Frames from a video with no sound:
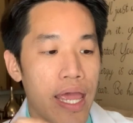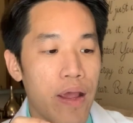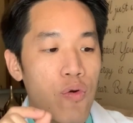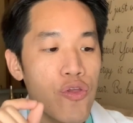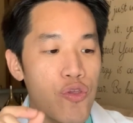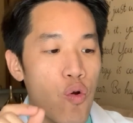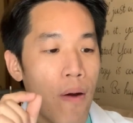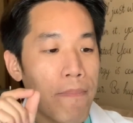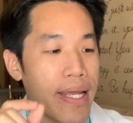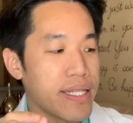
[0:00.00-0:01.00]
help you
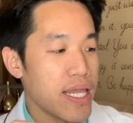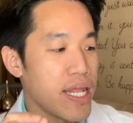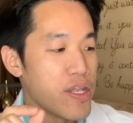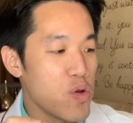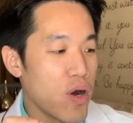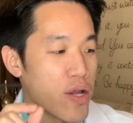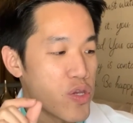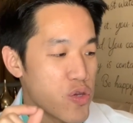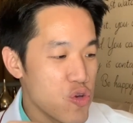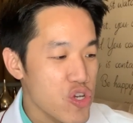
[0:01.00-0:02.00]
maintain your
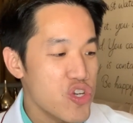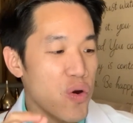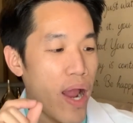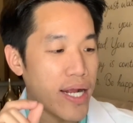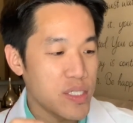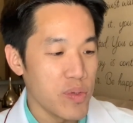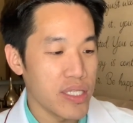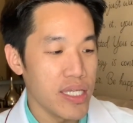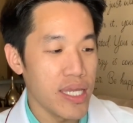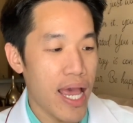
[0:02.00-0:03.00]
usual
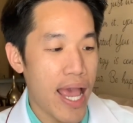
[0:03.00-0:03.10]
activity